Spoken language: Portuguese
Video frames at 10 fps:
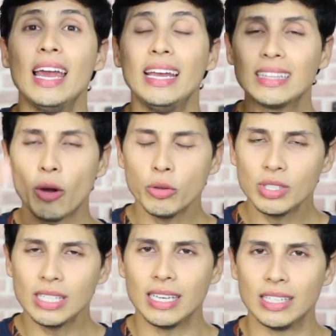Então é o
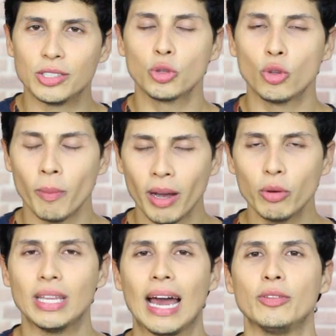seguinte, toma
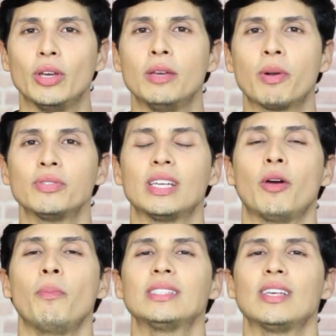cuidado aí para você
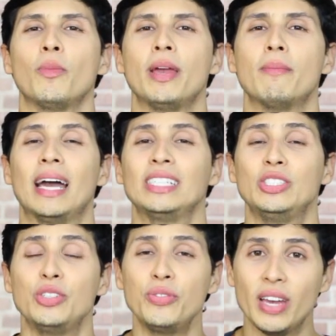não passar uma imagem
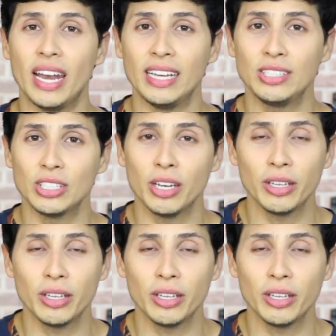diferente da